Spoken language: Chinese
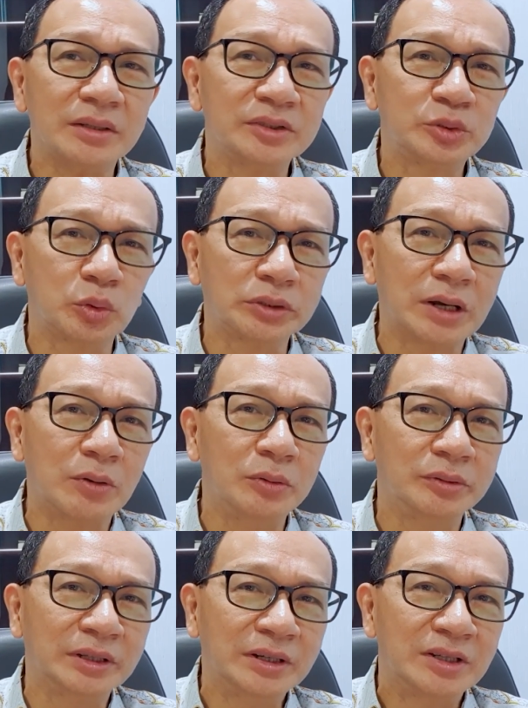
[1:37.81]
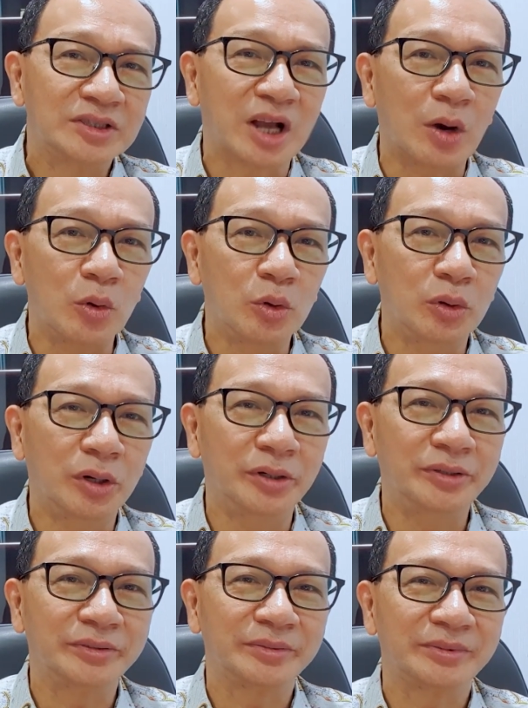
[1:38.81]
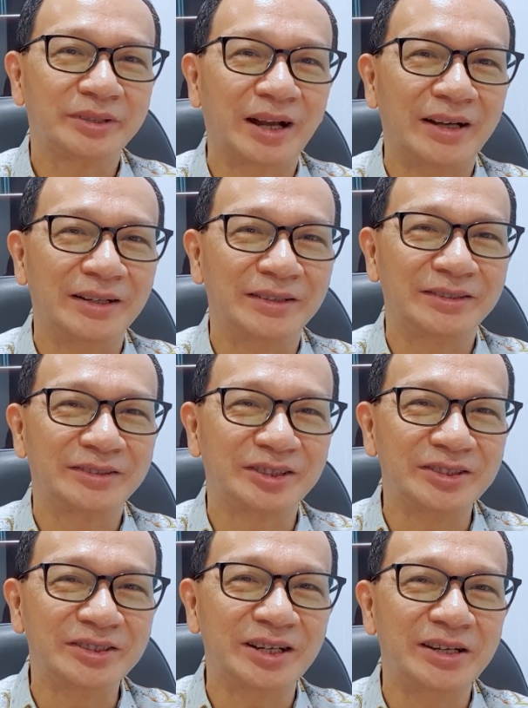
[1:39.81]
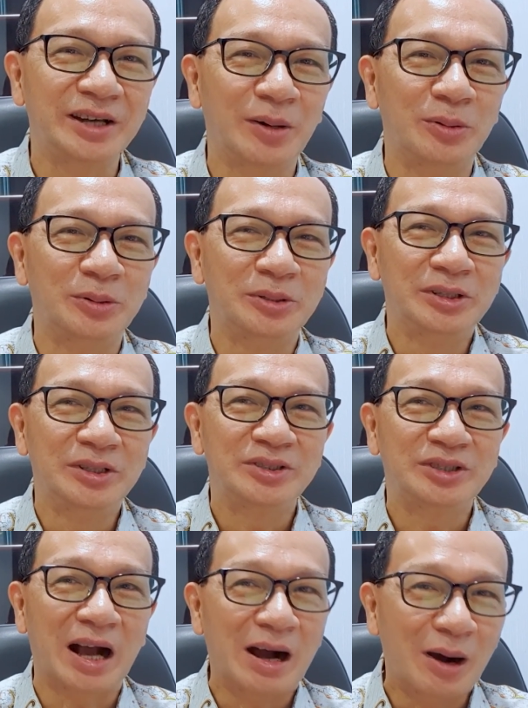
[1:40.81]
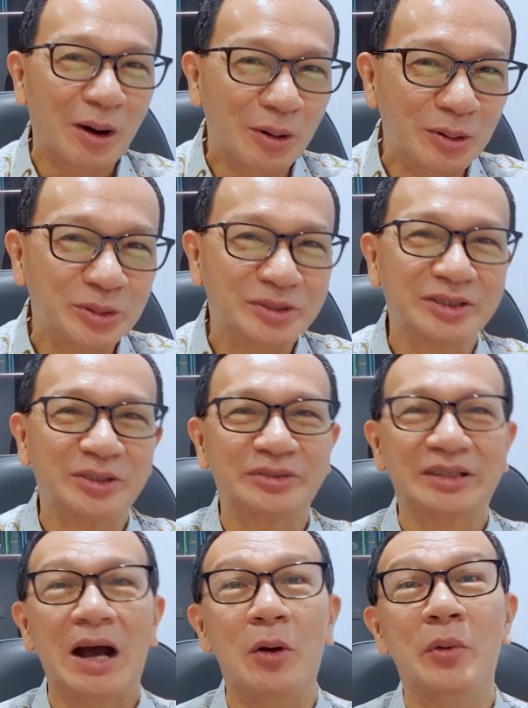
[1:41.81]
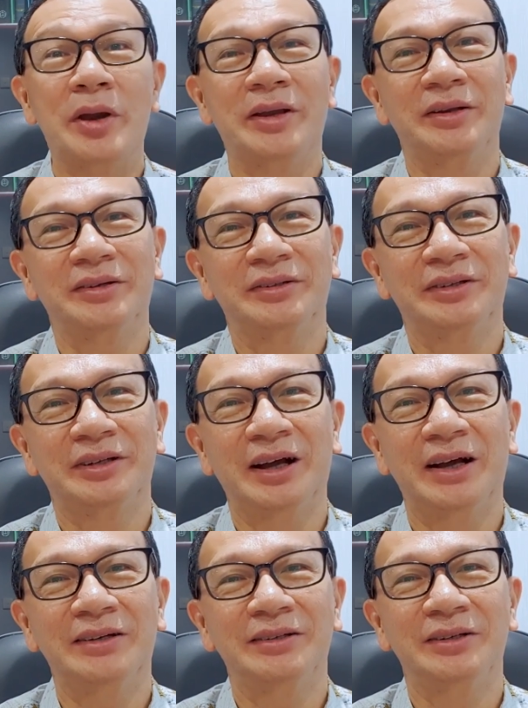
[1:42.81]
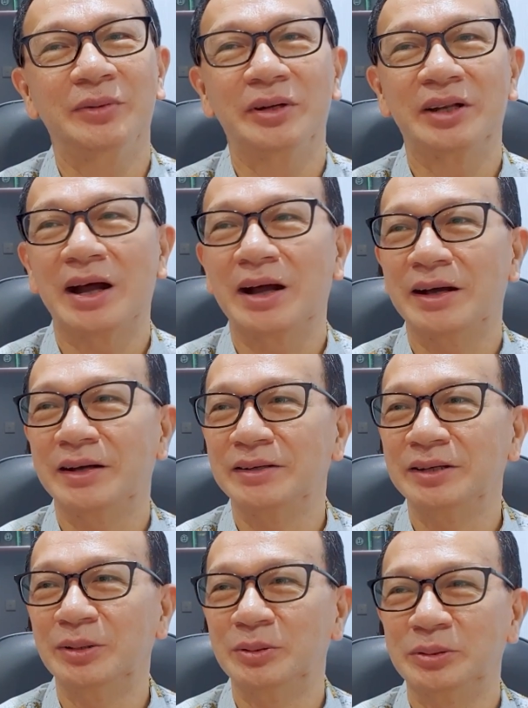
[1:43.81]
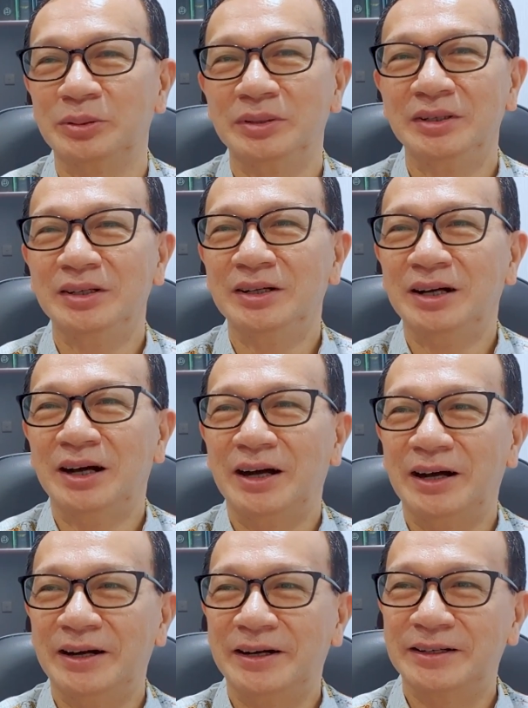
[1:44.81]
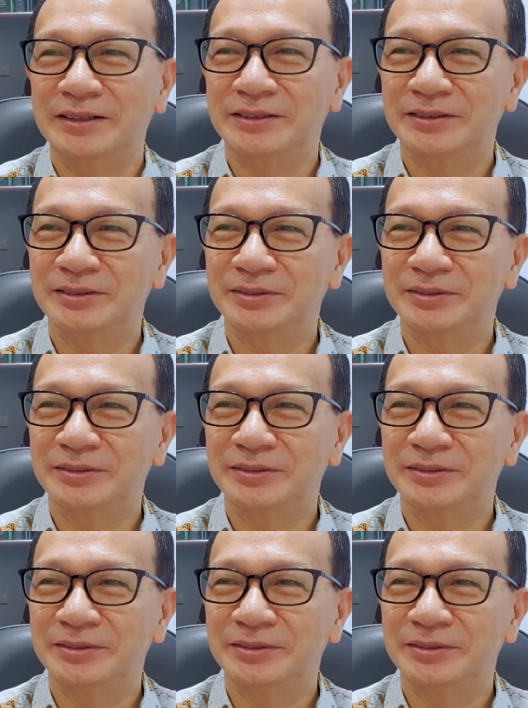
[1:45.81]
说到扫罗，他正在要找这个大卫呀，因为他要啊